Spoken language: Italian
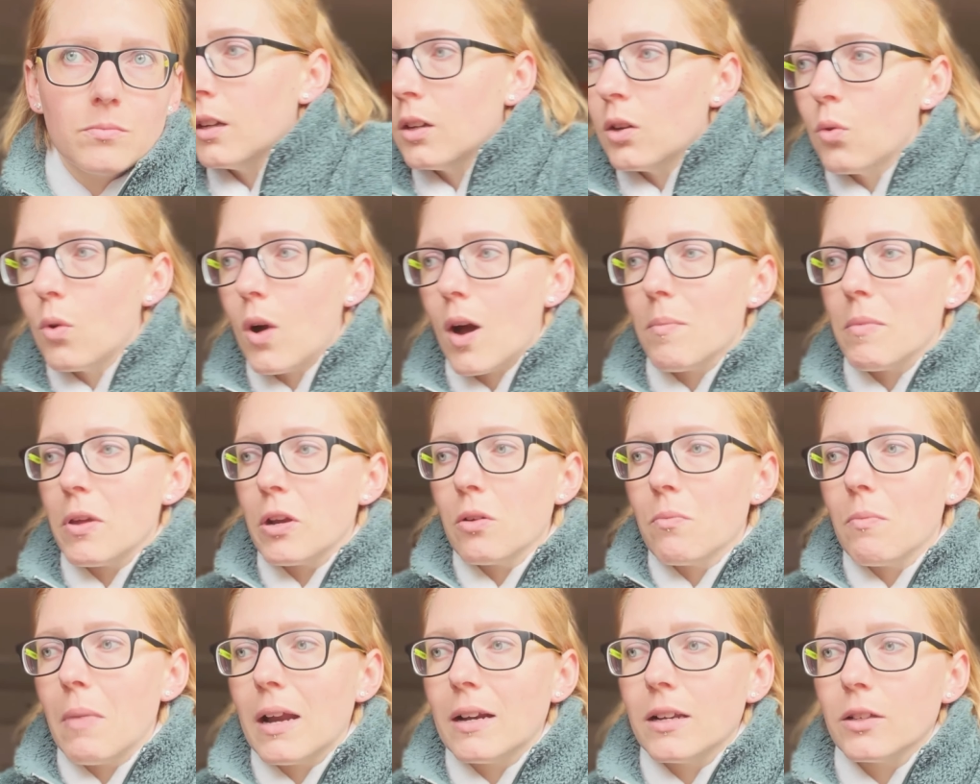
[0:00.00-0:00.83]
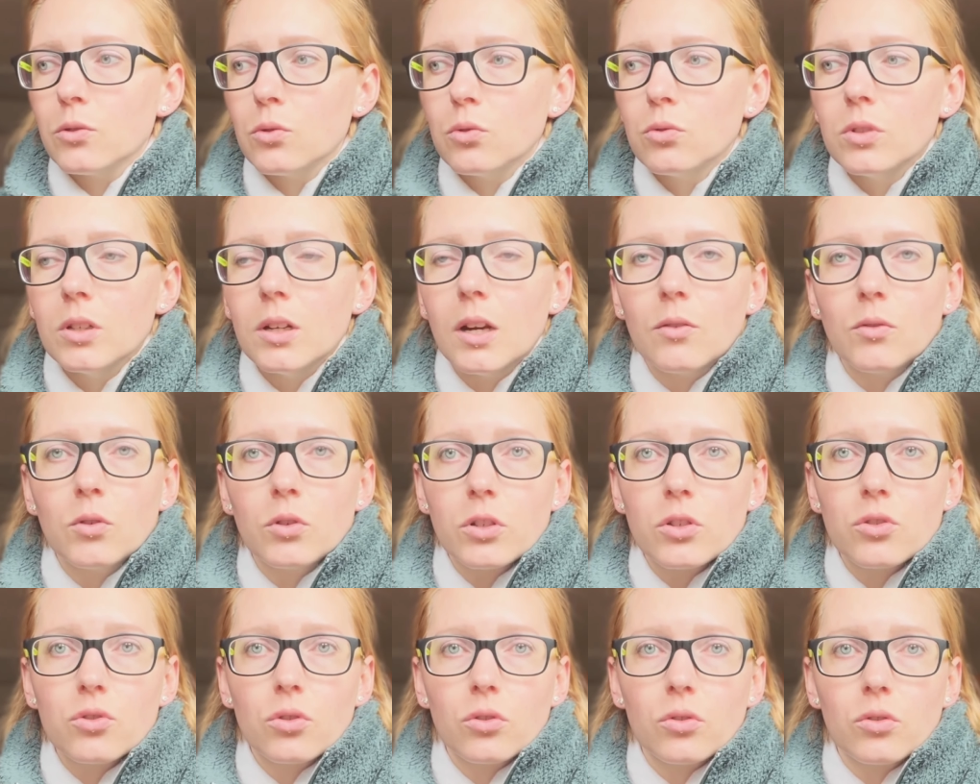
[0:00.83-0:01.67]
Qua bene o male tutti i
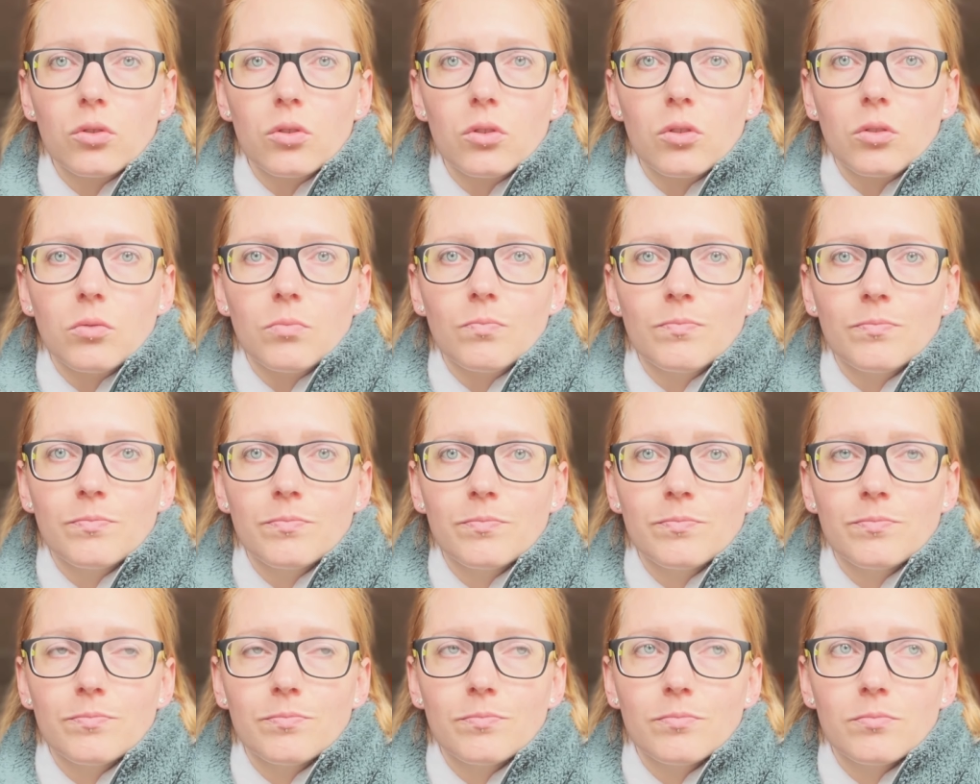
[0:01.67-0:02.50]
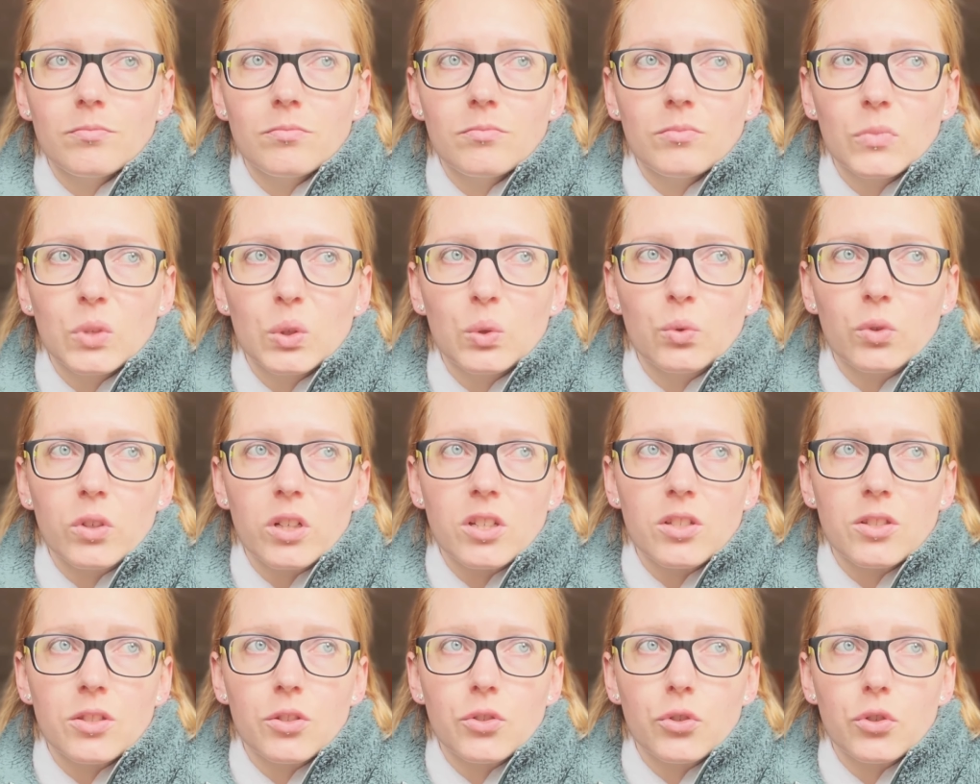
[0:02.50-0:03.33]
lavori sono
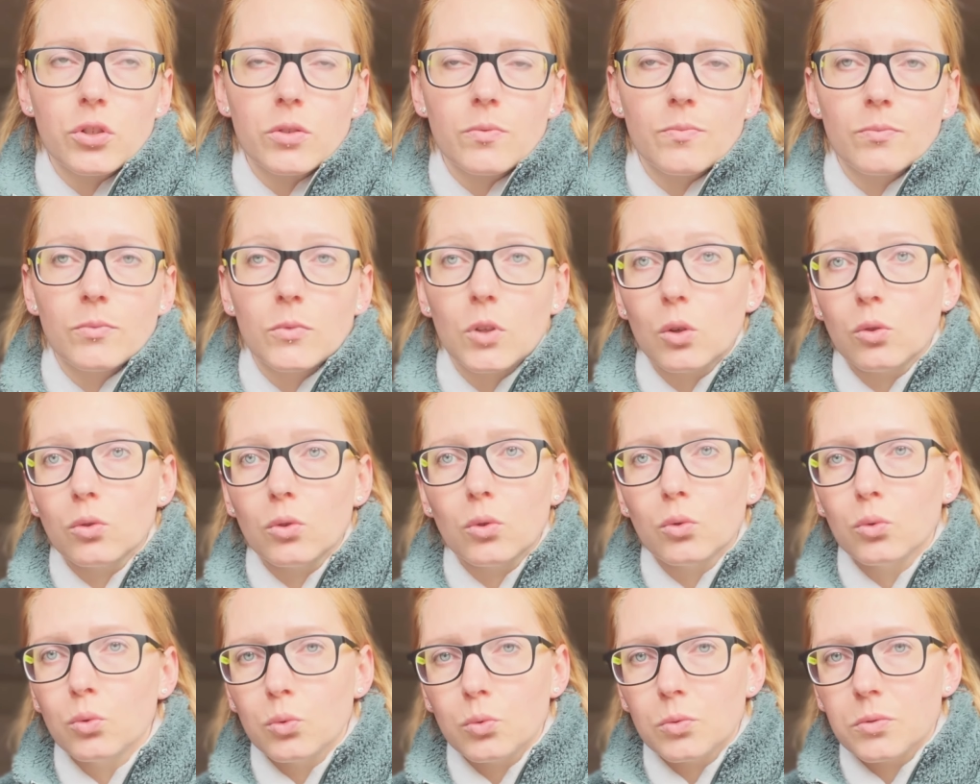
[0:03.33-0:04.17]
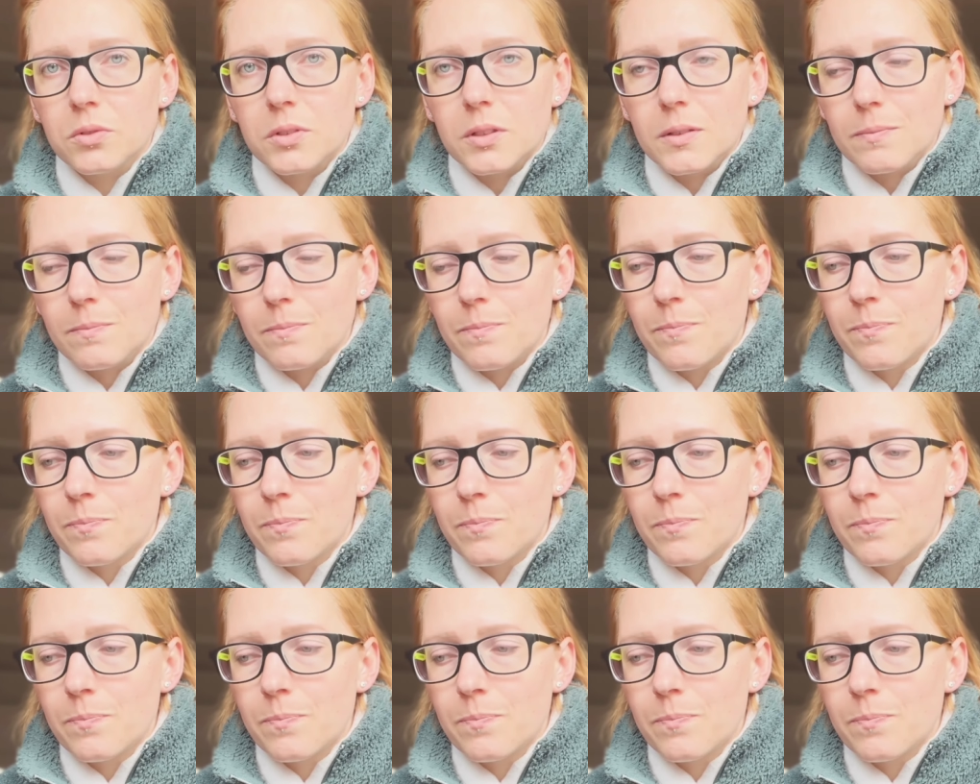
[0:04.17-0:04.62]
turistici, no, non tutti,